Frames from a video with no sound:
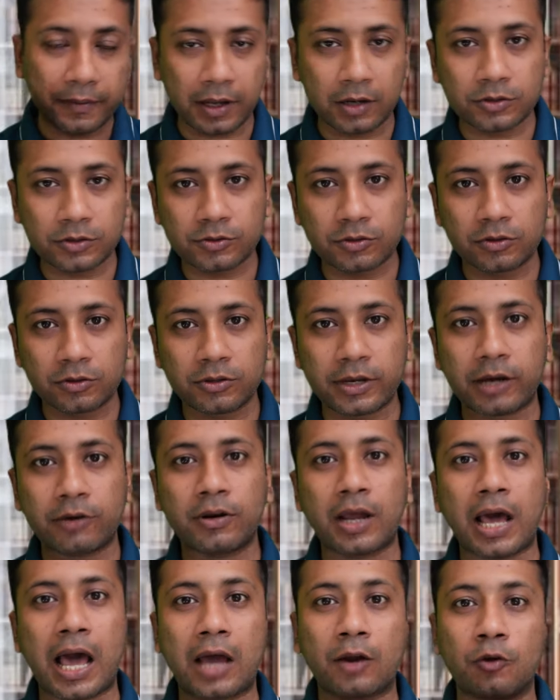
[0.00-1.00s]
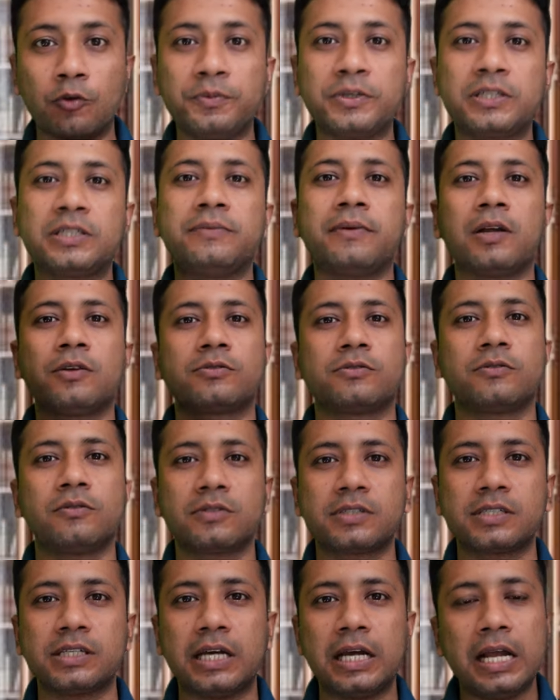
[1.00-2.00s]
ভালো চলতো এখন আরও বেশি ভালো
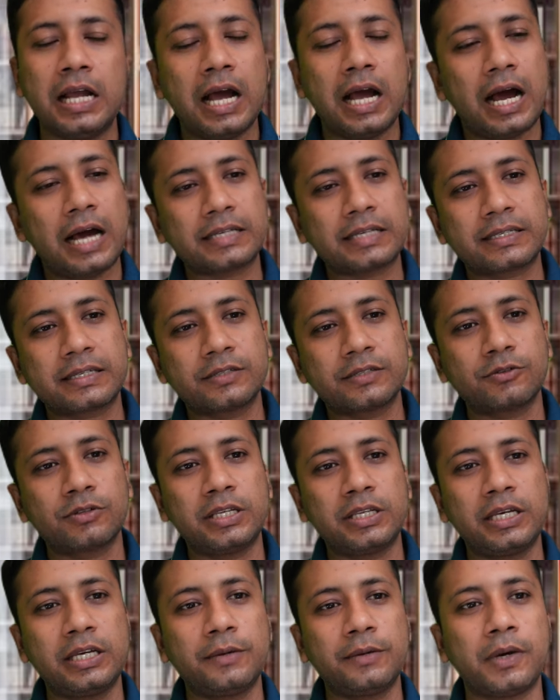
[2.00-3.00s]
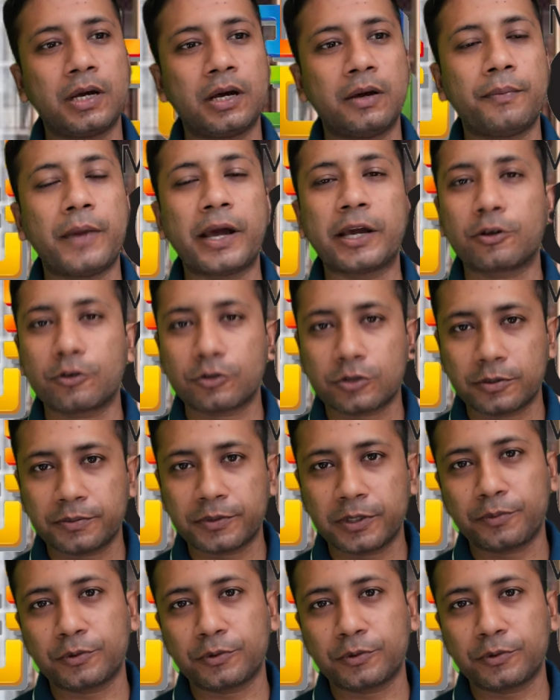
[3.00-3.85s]
চলছে আজকে যদি মাইক্রোসফটের